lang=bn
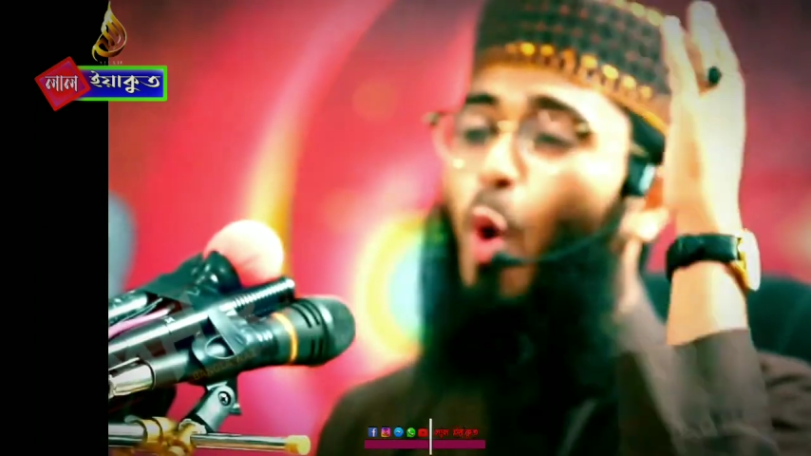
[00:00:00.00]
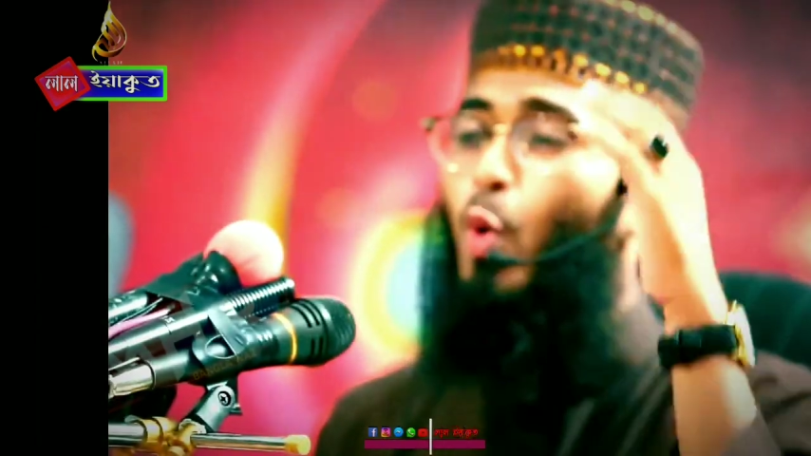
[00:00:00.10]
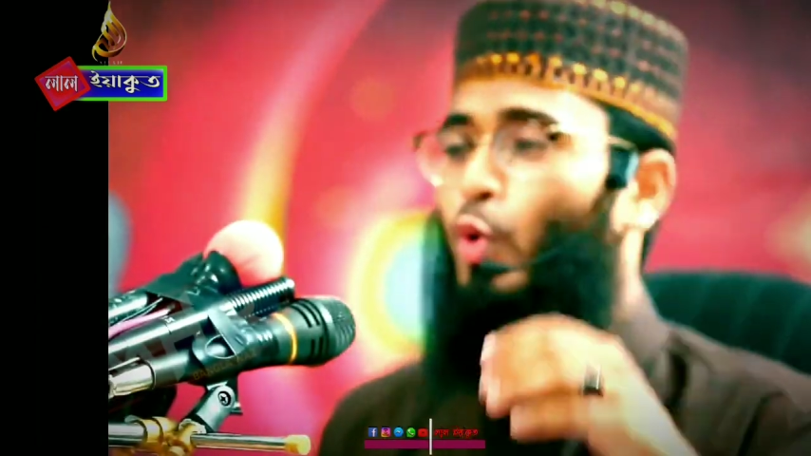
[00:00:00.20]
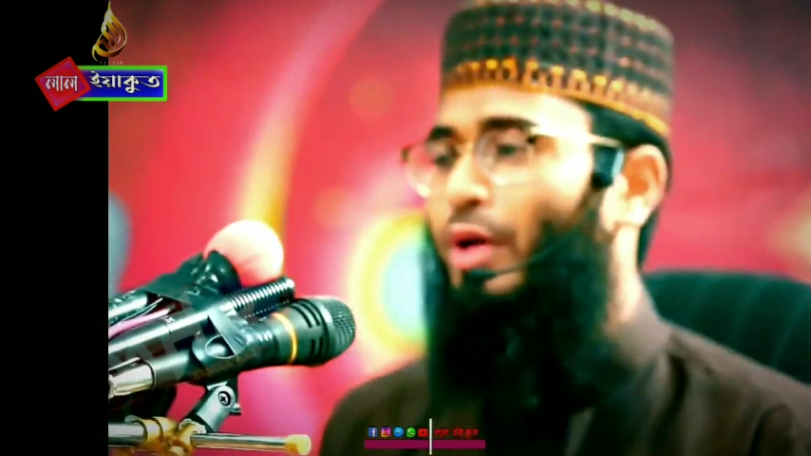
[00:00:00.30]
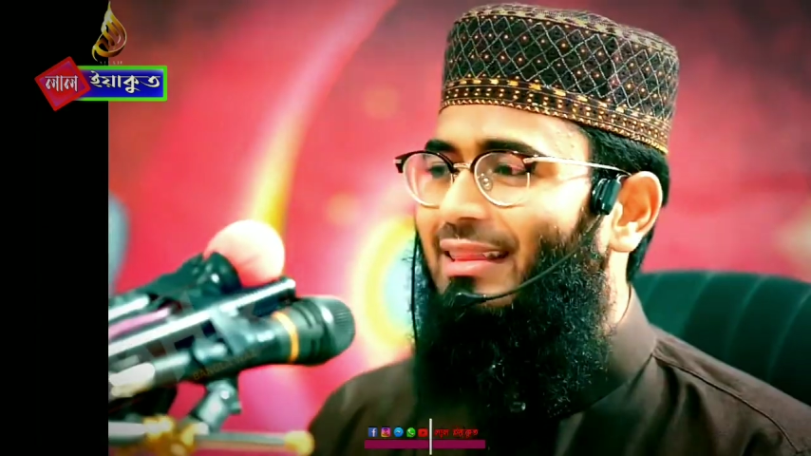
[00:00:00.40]

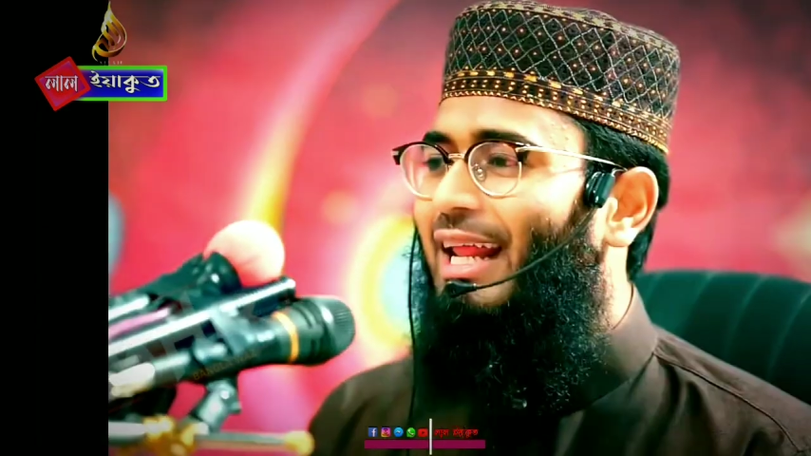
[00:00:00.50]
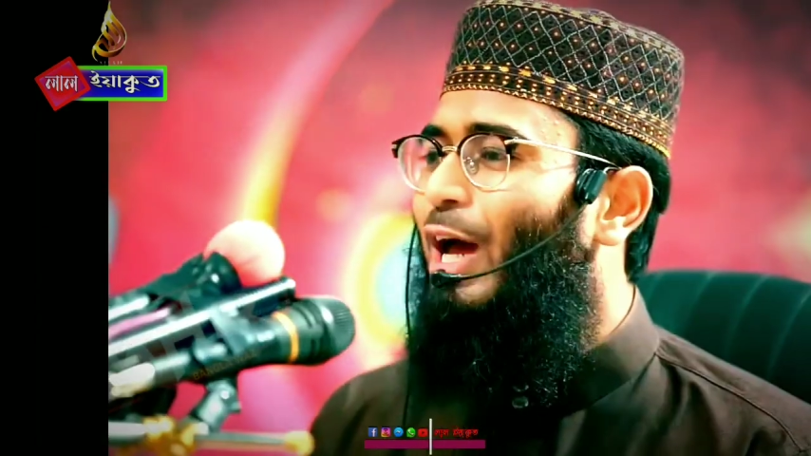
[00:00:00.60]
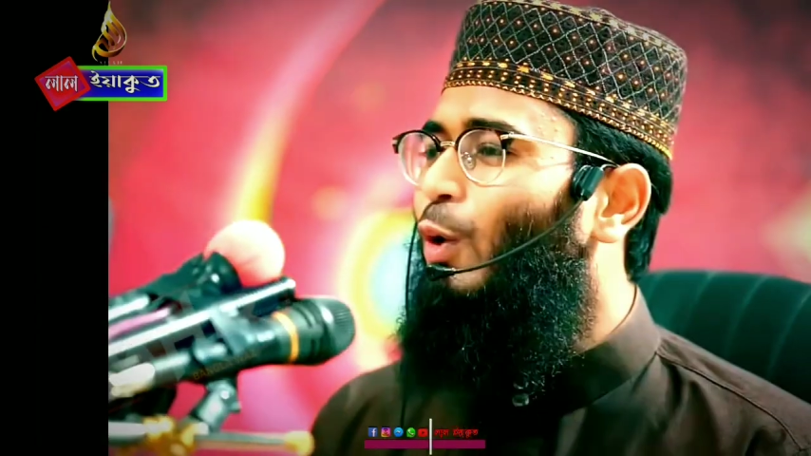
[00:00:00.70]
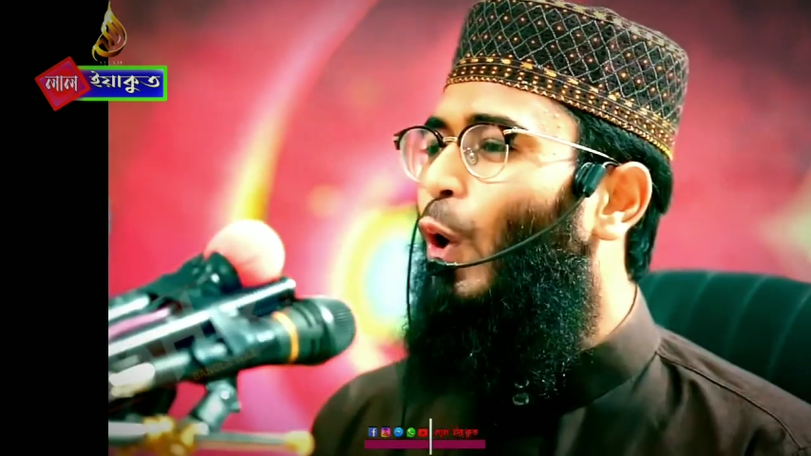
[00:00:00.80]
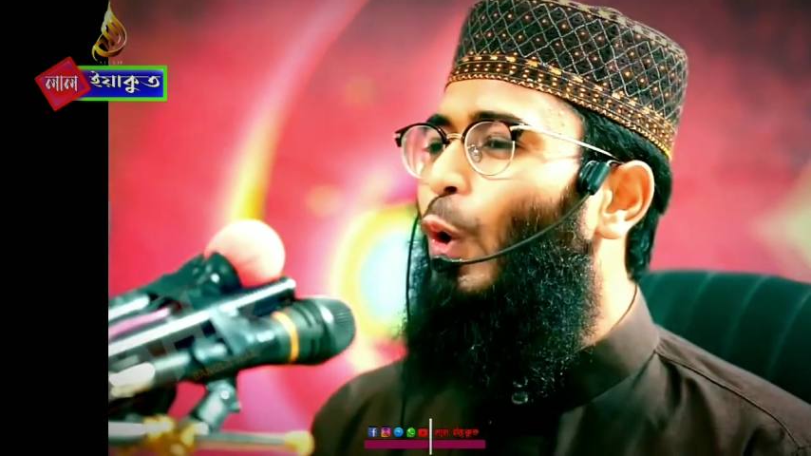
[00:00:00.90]
স্মোক
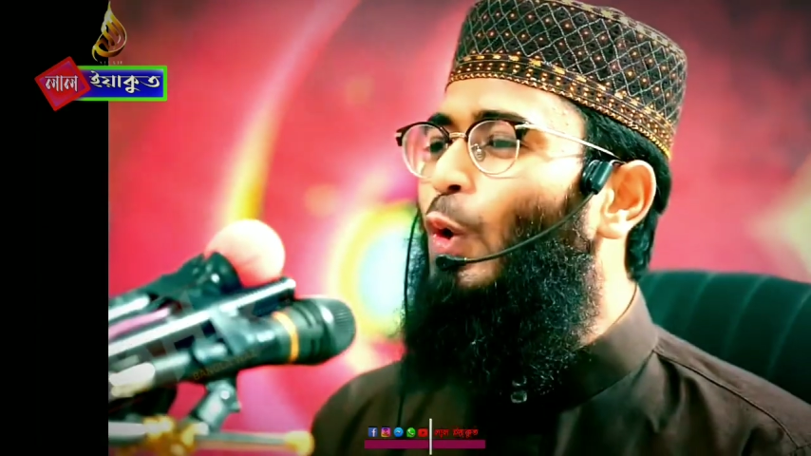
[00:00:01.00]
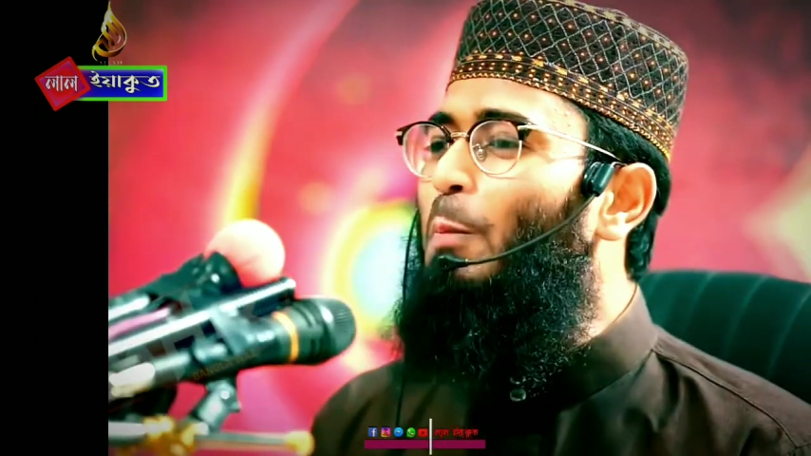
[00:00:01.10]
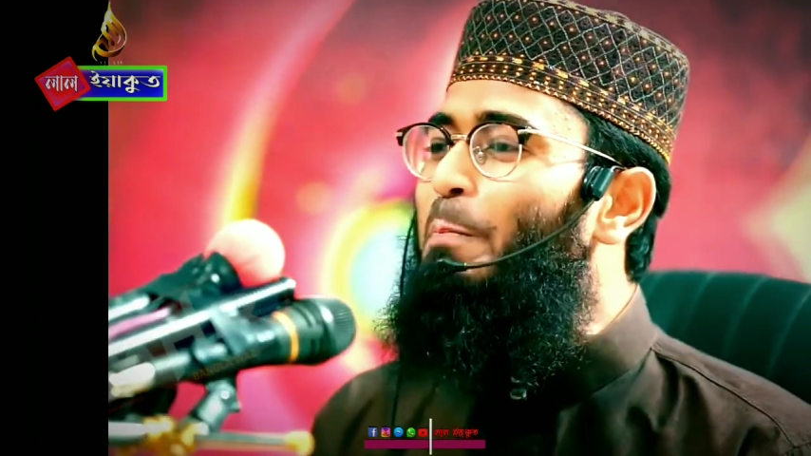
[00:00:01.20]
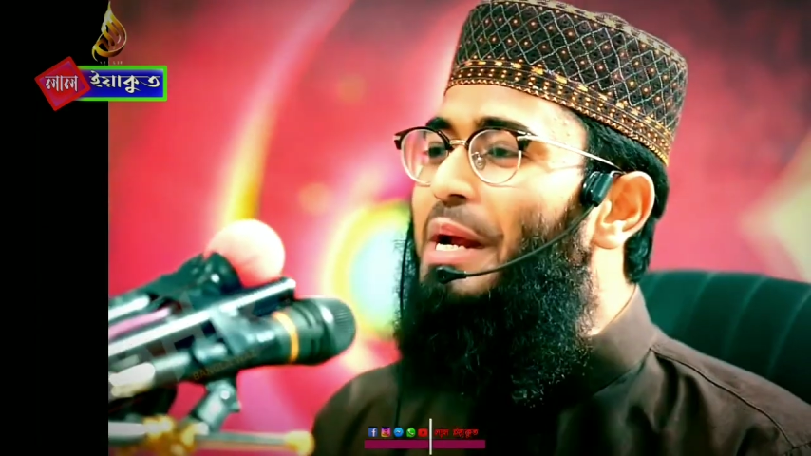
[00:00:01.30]
তারা কখনো